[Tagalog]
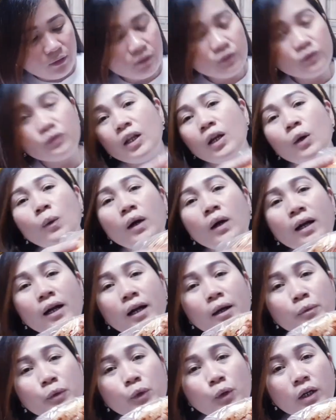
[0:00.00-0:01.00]
Dalawang
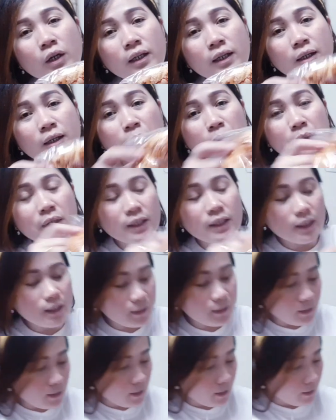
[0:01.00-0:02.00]
ham yung kanilang
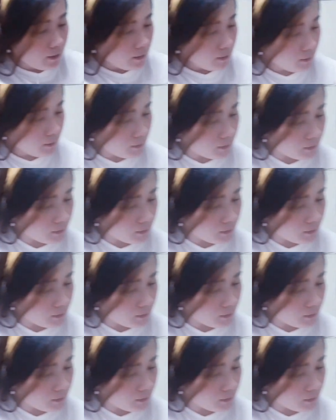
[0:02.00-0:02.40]
binili guys.